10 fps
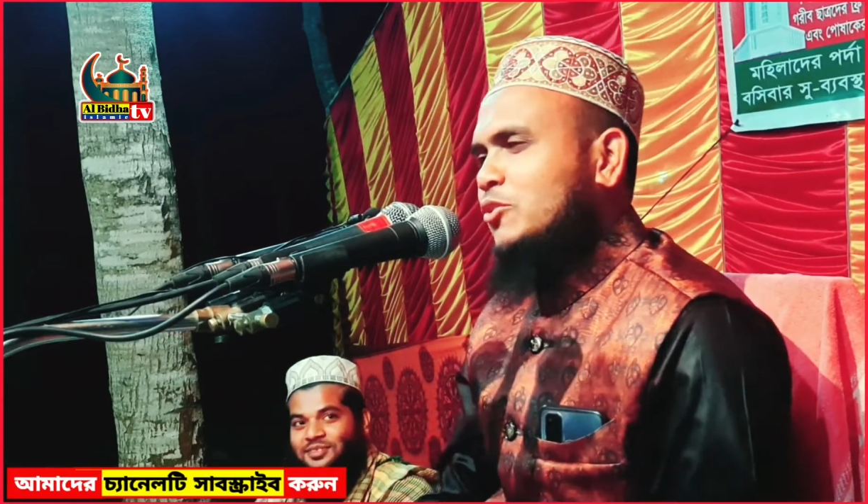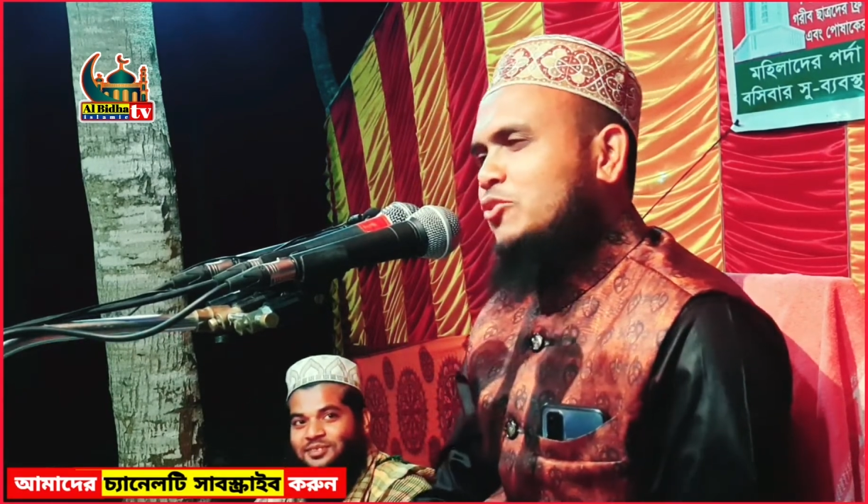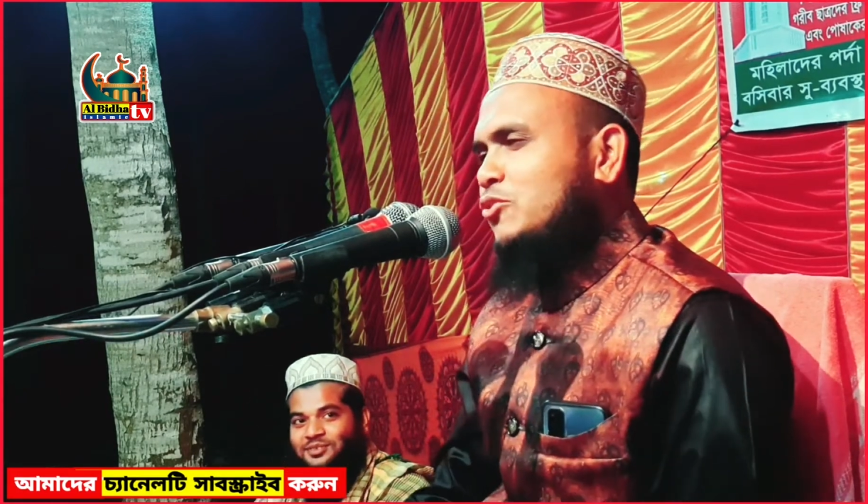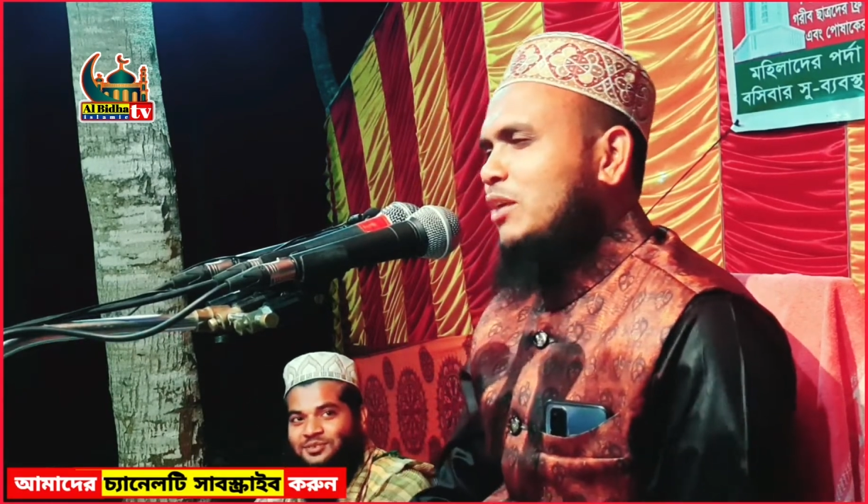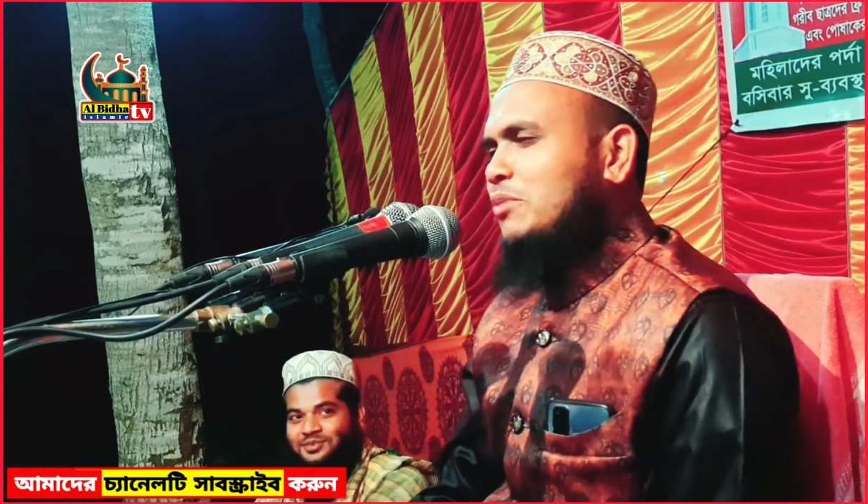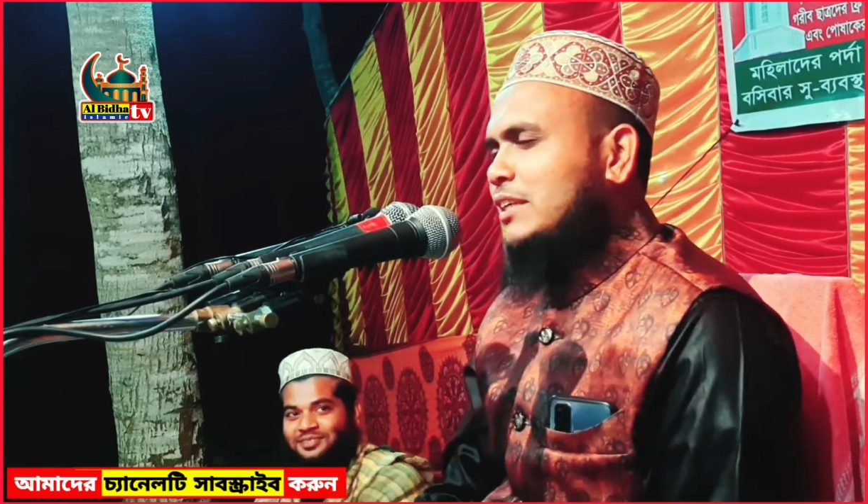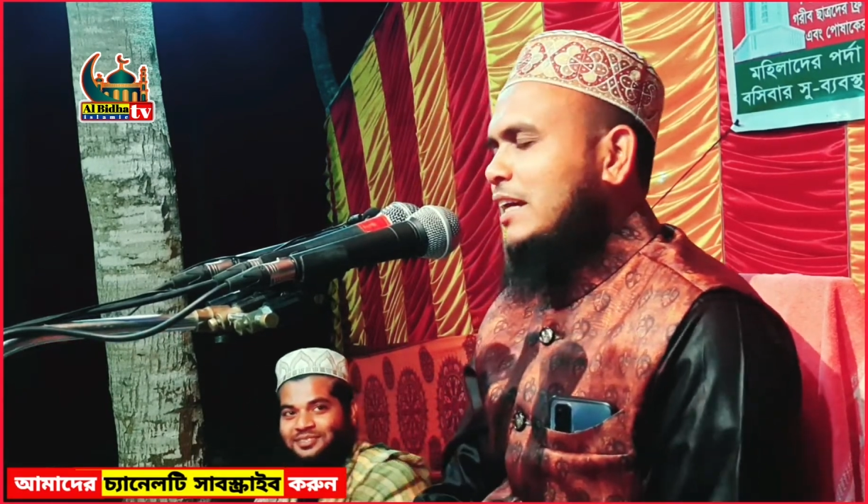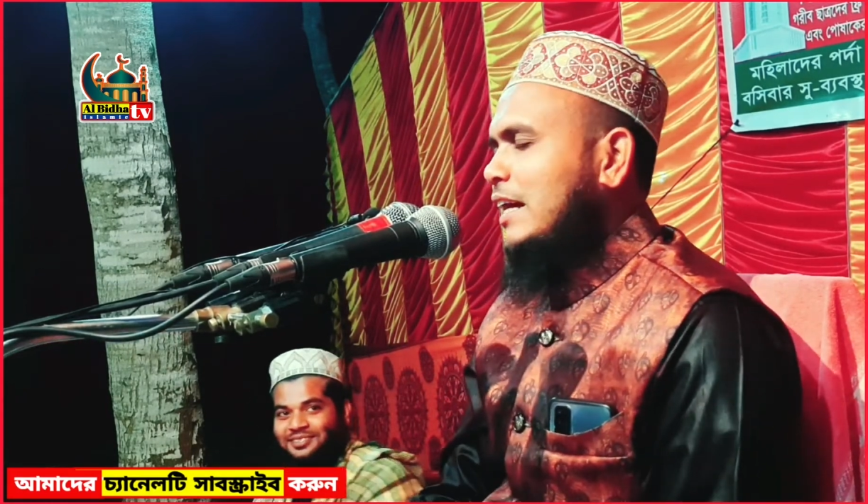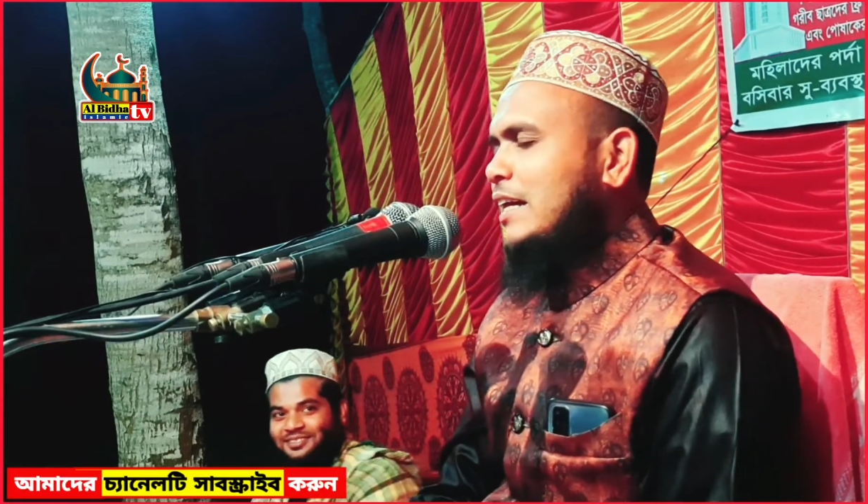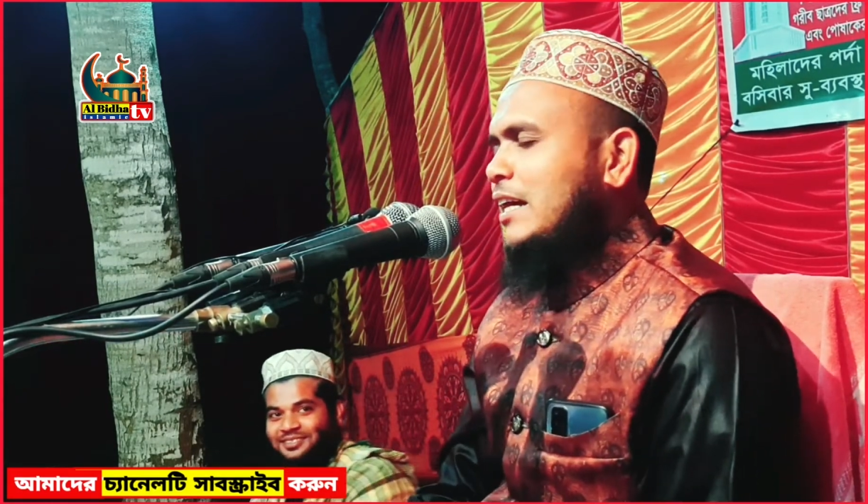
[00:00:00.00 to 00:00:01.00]
হুজুর আমাদের
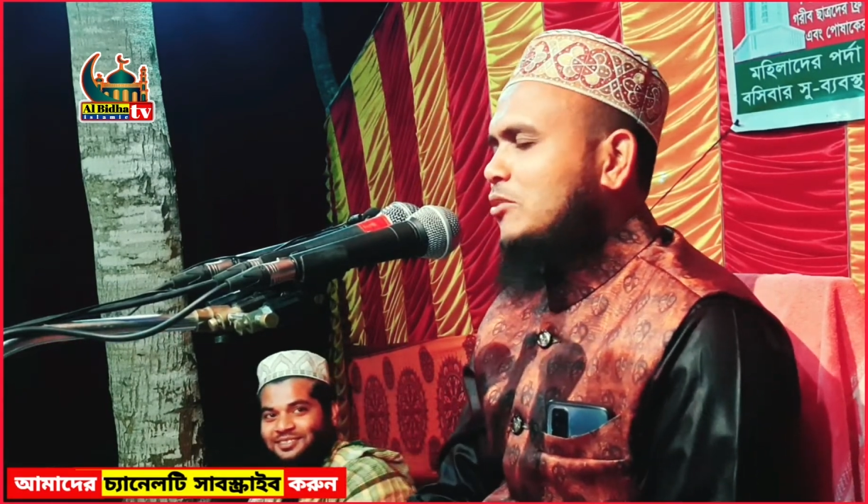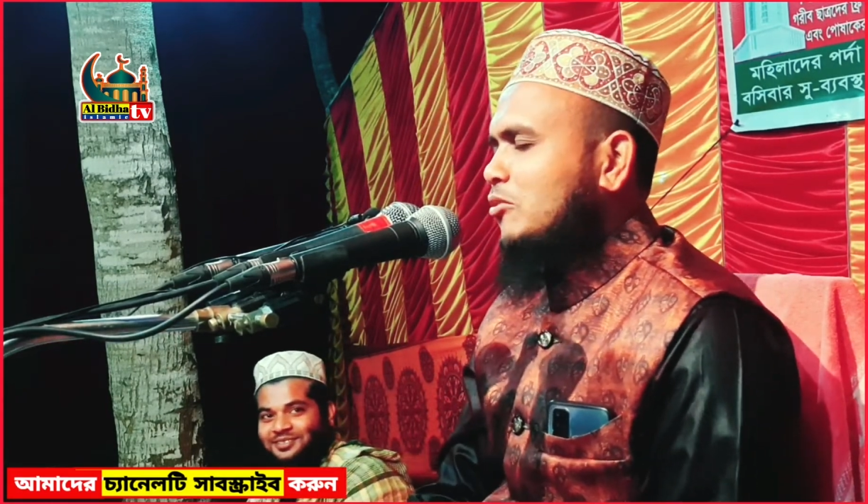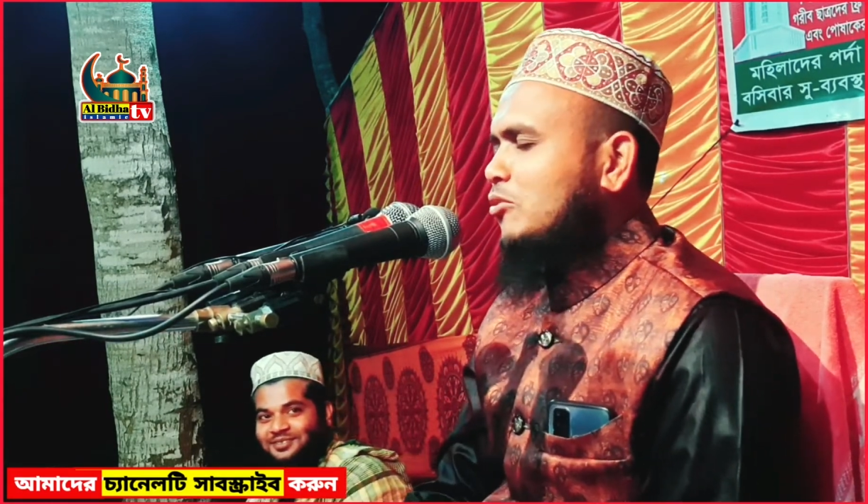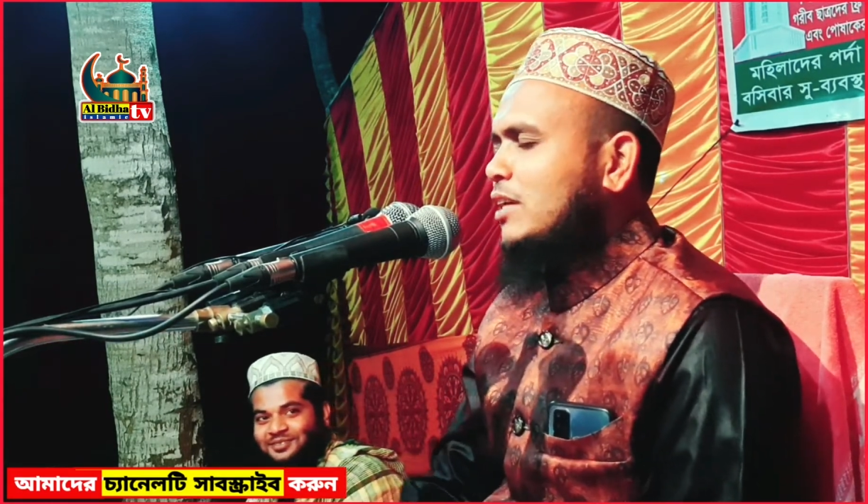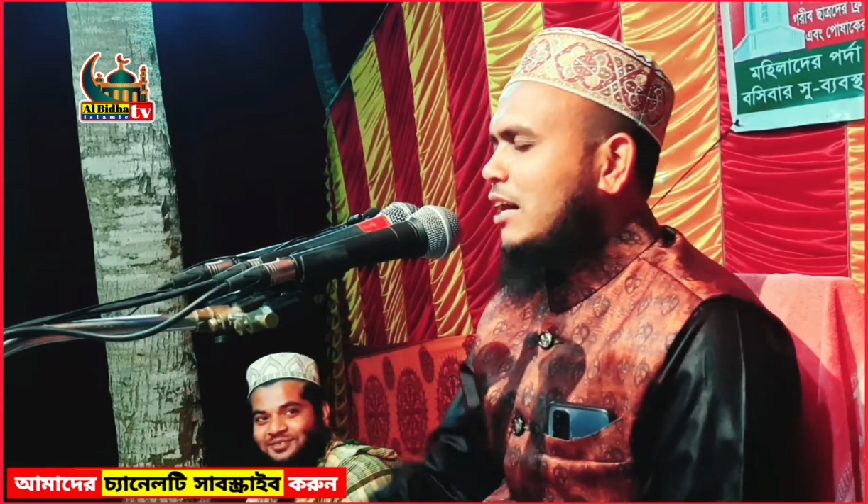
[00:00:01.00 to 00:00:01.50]
এলাকায় কোনো